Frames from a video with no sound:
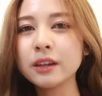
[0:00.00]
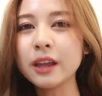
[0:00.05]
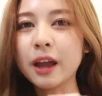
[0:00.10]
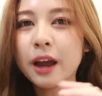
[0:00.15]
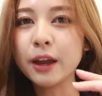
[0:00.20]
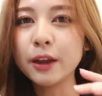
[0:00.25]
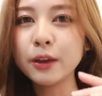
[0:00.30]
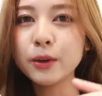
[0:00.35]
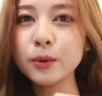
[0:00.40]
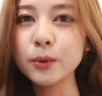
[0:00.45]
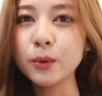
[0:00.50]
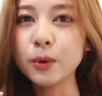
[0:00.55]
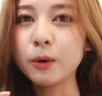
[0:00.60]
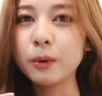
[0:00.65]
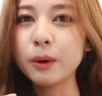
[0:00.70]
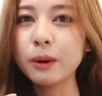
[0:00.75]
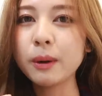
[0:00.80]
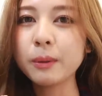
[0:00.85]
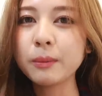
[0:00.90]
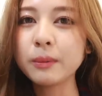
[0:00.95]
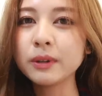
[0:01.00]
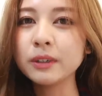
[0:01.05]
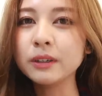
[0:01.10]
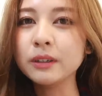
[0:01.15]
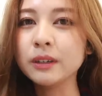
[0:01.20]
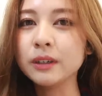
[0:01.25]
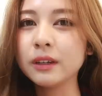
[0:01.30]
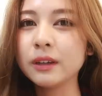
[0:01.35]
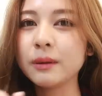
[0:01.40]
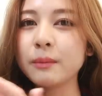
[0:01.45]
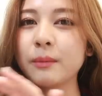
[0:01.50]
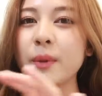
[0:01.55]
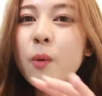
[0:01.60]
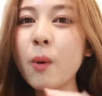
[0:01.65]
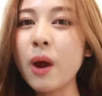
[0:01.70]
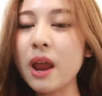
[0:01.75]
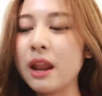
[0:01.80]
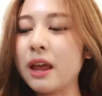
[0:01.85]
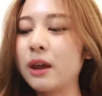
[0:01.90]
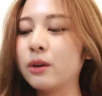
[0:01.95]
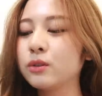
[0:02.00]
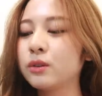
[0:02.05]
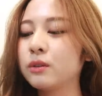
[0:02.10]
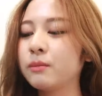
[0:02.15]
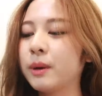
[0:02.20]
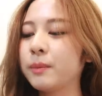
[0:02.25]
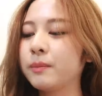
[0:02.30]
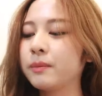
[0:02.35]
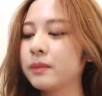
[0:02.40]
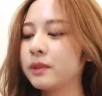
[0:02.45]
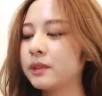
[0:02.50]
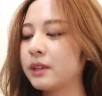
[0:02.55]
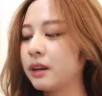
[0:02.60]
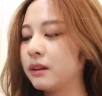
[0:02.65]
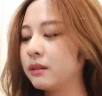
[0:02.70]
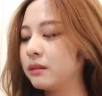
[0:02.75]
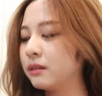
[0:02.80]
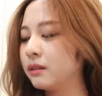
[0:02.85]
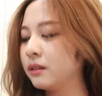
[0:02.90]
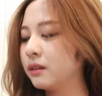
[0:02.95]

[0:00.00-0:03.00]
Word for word: อยากให้ดูว่าแบบคือไม่ไหวแล้วจนแบบสั่ง